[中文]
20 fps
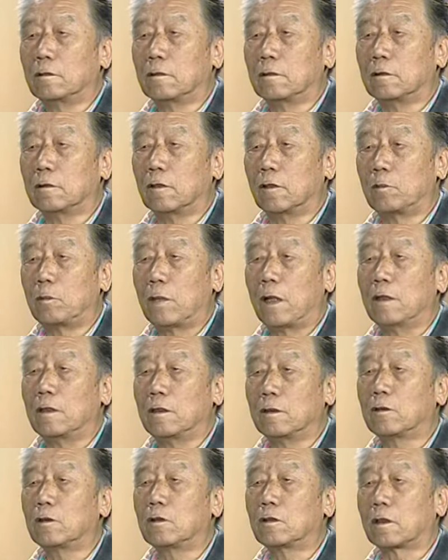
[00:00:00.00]
有半
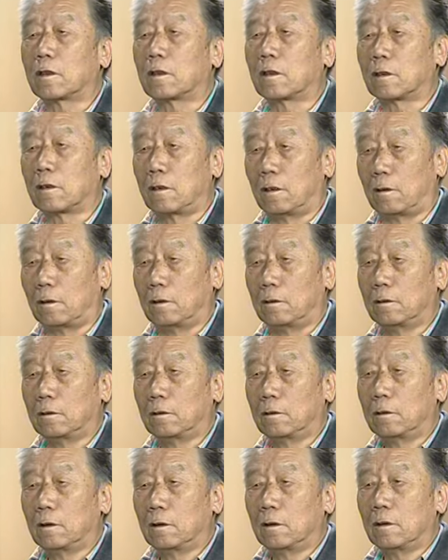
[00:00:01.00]
人多高，
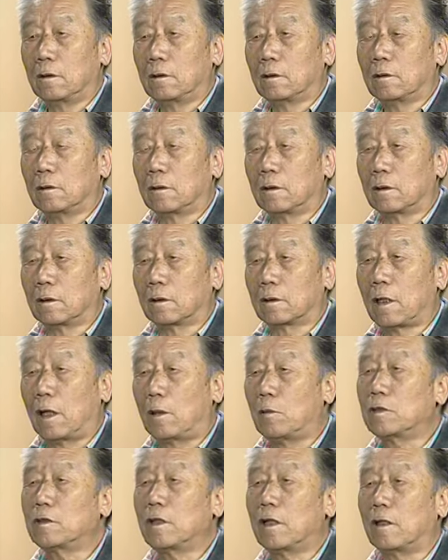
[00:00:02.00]
呃，
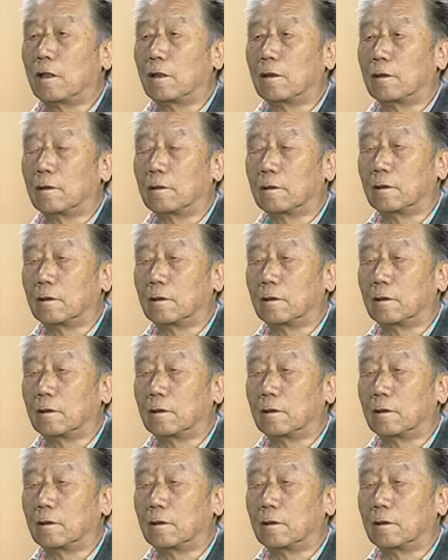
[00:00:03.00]
看不见，